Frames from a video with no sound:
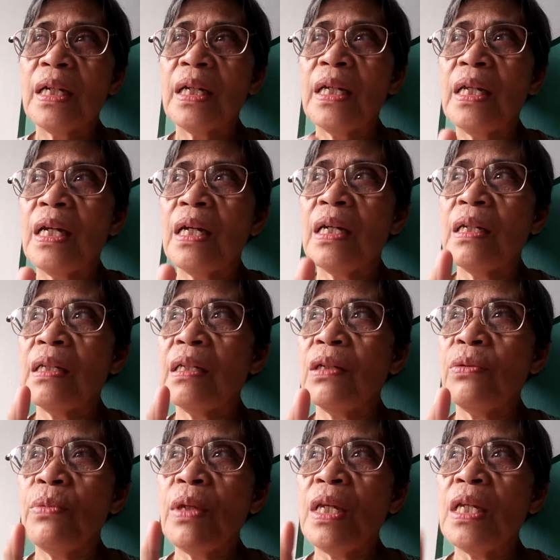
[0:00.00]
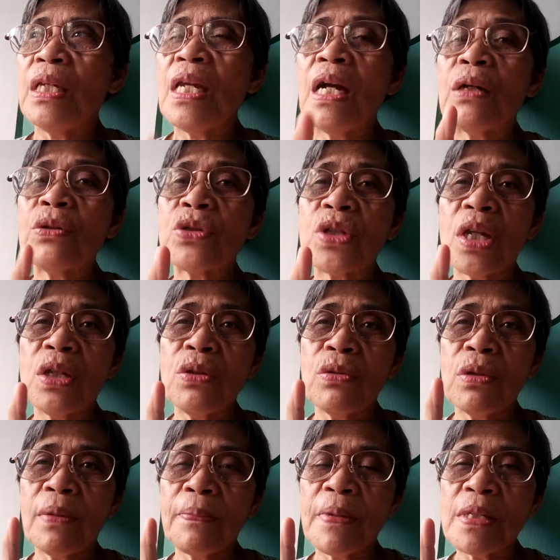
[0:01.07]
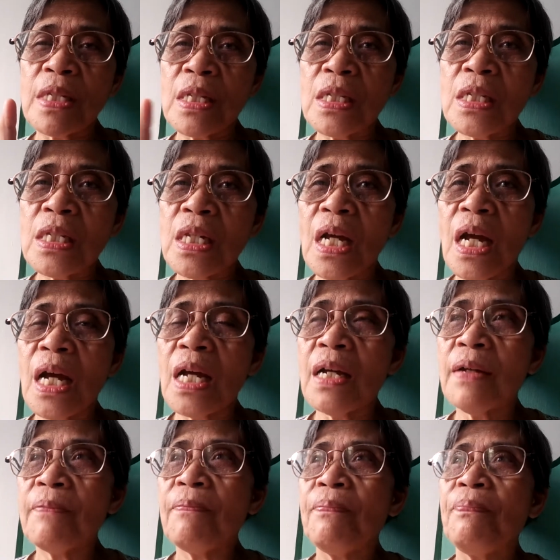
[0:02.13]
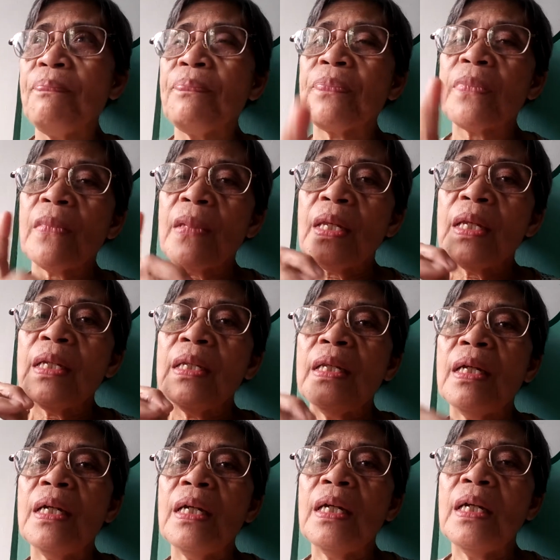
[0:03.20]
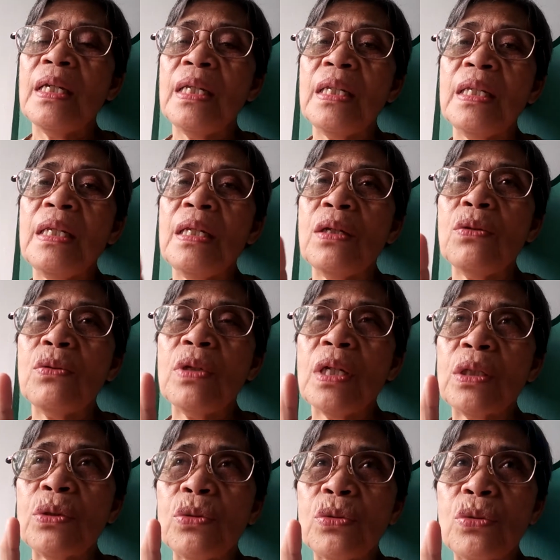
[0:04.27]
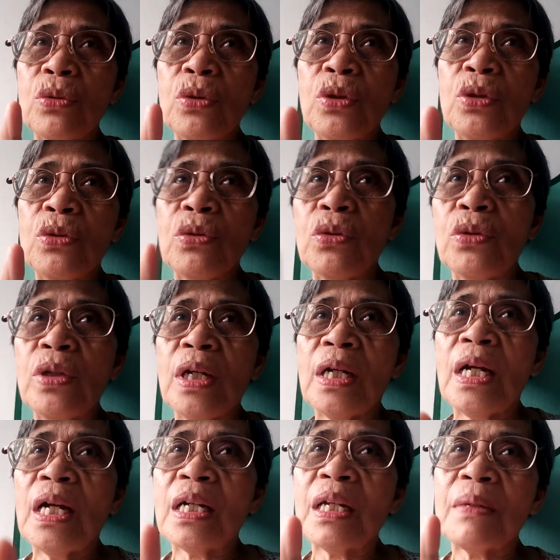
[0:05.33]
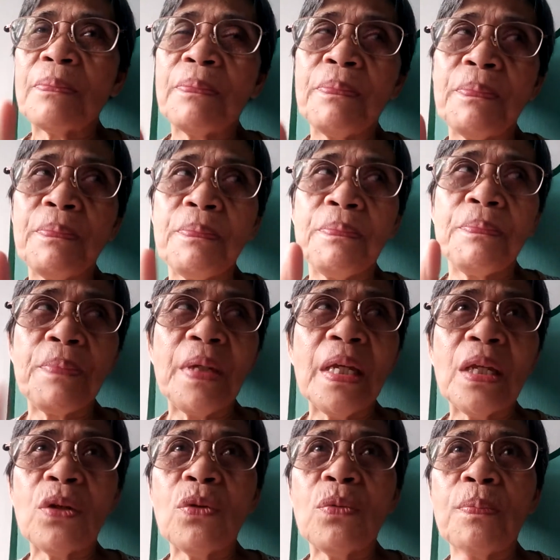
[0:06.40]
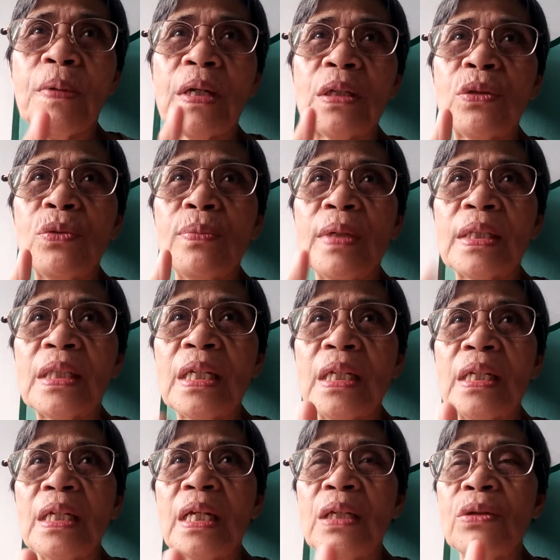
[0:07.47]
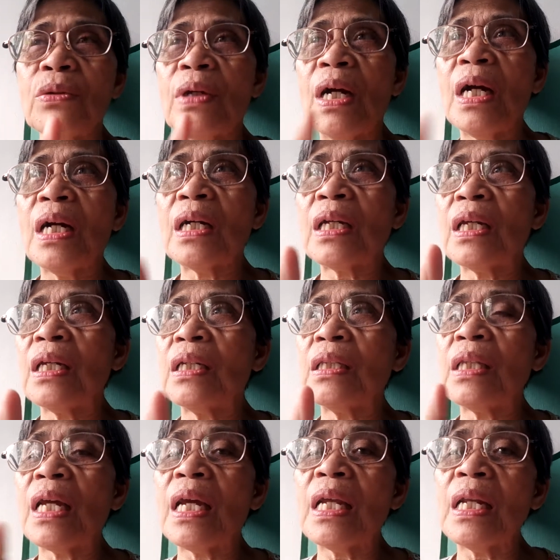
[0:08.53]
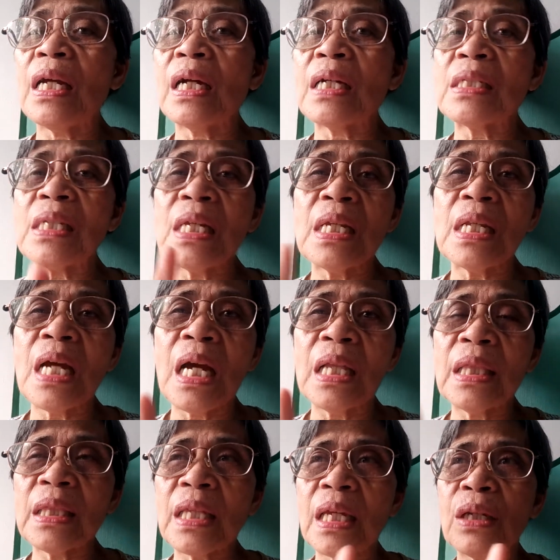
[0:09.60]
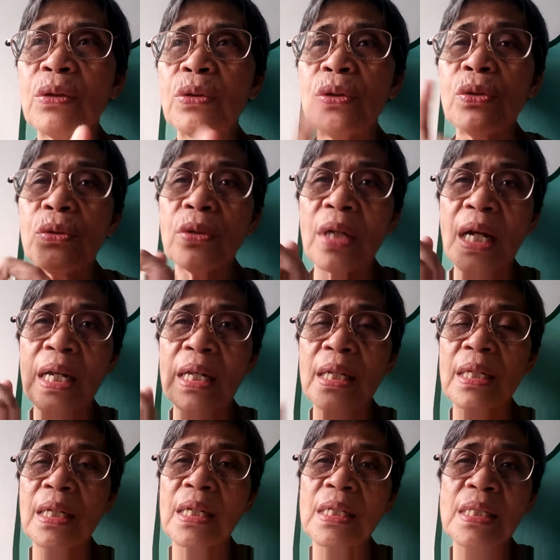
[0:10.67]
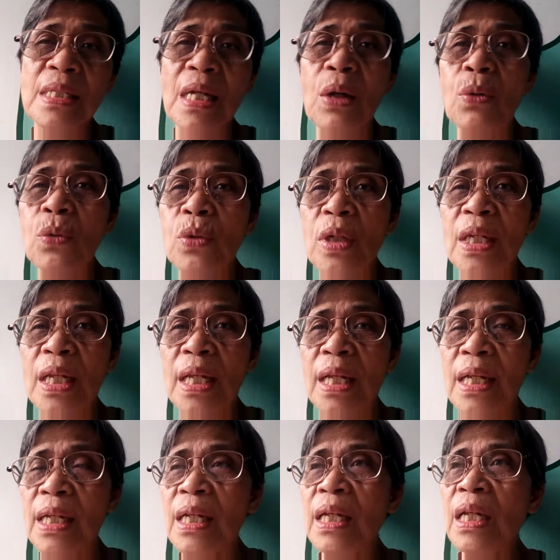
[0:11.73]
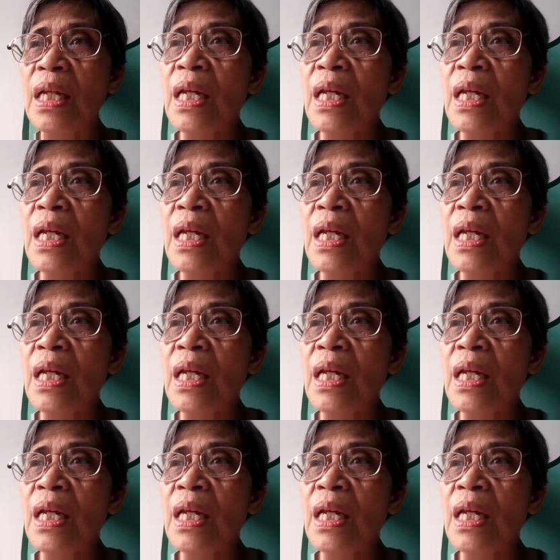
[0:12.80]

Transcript: kaya humihingi ako sa inyo ng pasensya na hindi ko natutuloy-tuloy ang aking pero pag dumating na yung aking tela kasi inaantay ko yung galing ng Saudi